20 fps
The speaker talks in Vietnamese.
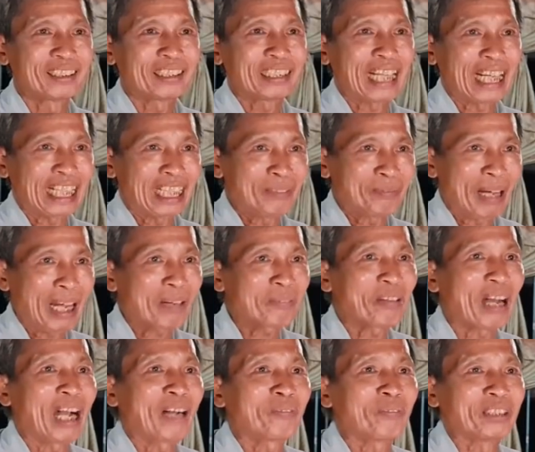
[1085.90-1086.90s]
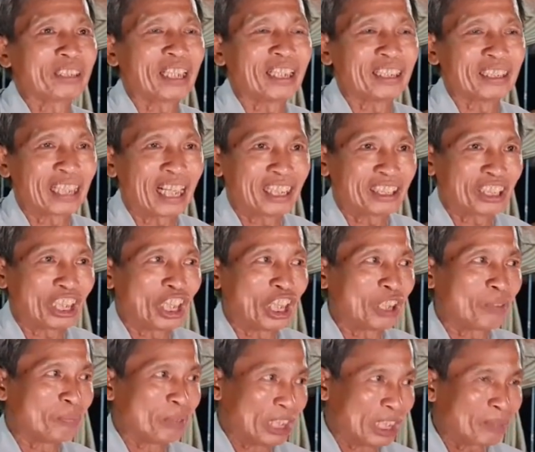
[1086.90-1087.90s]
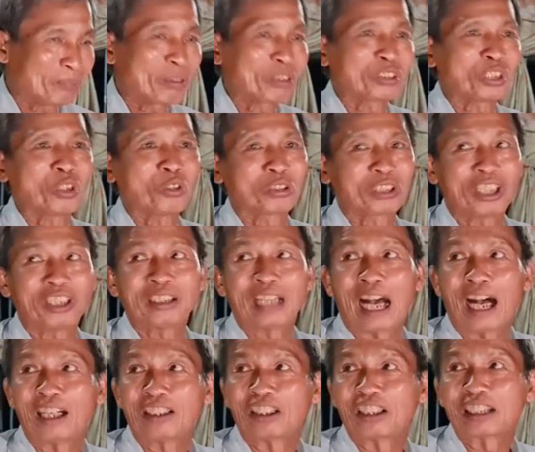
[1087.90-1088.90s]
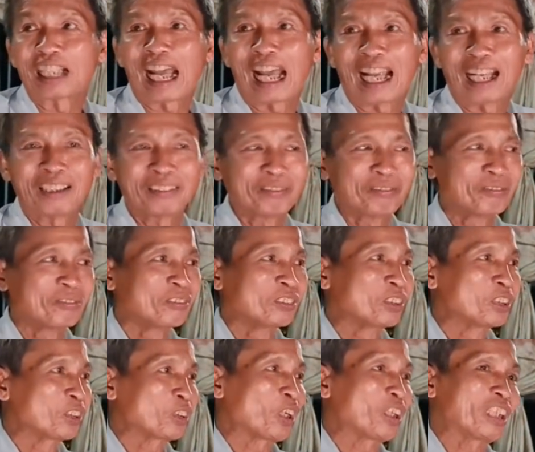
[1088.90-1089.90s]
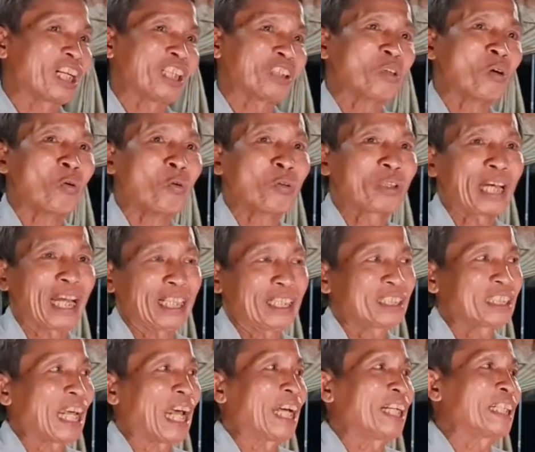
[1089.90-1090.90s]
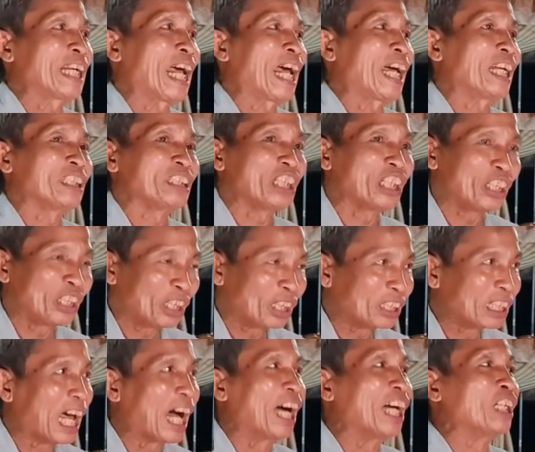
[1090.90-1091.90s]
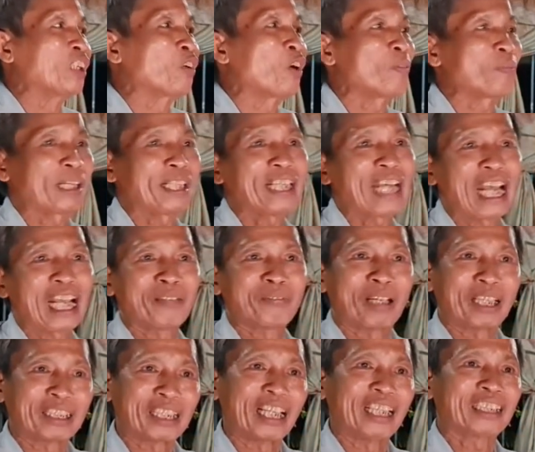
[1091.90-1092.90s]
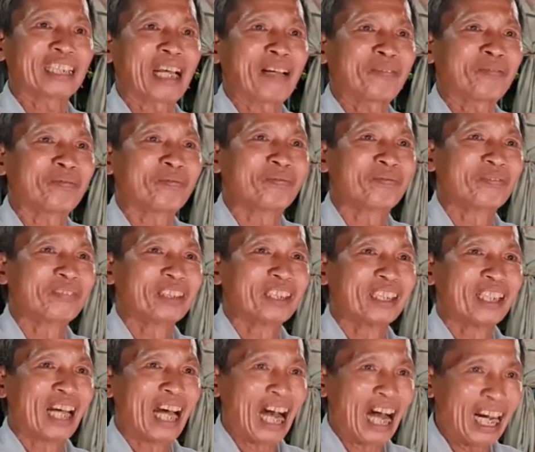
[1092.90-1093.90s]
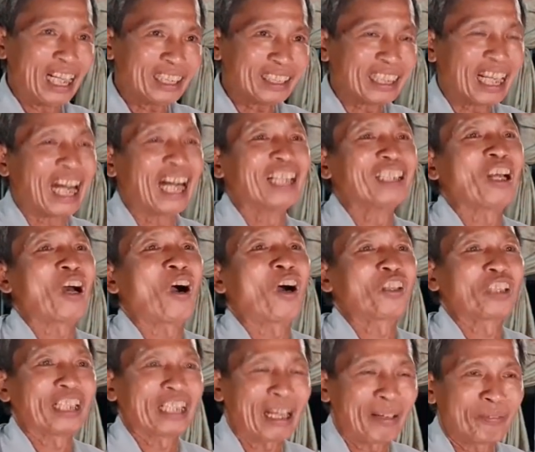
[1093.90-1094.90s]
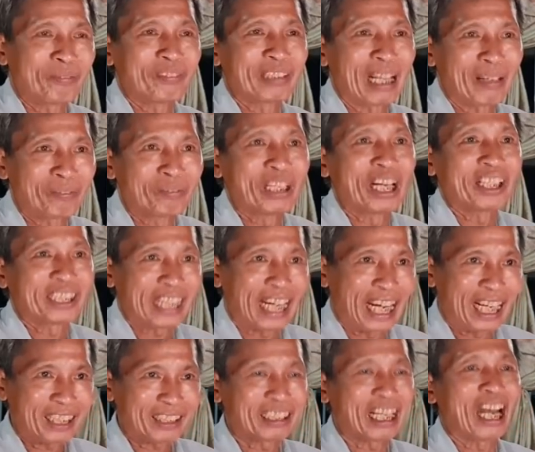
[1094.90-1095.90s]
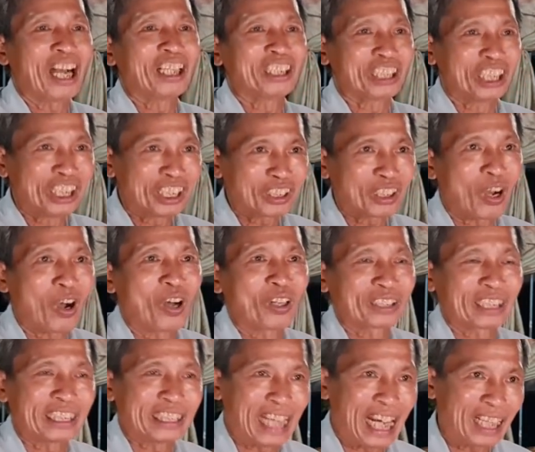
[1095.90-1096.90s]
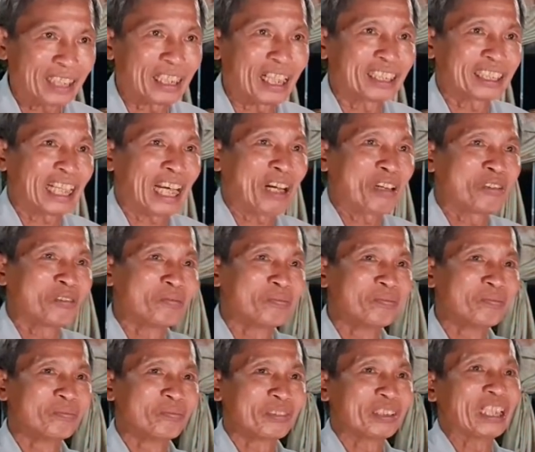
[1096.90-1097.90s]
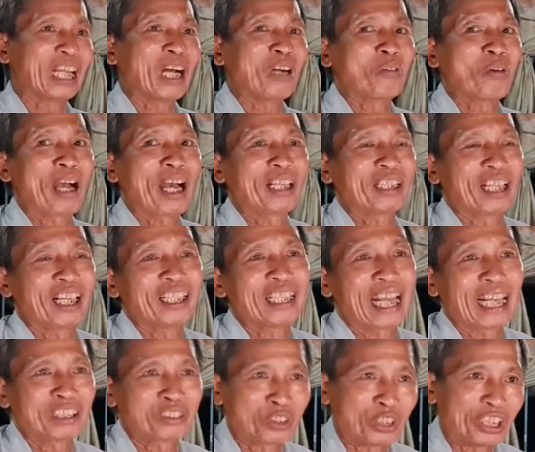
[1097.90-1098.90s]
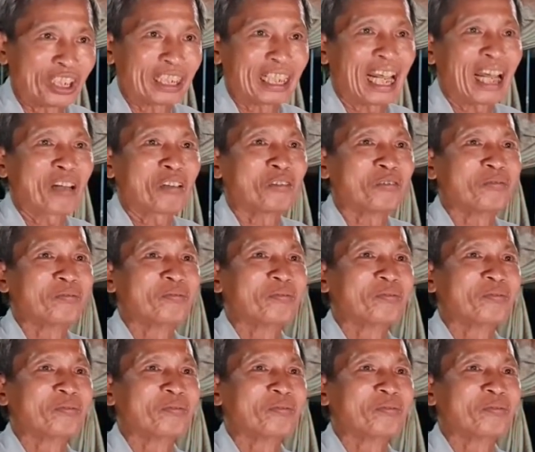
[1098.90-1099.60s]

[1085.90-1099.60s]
lấy mắt phật mà nhìn thế sự biết bao nhiêu thứ nợ người ta cho nên đủ cảnh xảy ra nhưng đời có mấy ai mà tĩnh tâm hết nợ nọ rồi năm lâm nợ khác nợ trước còn thì giác nợ sau nợ qua nợ lại tiền lao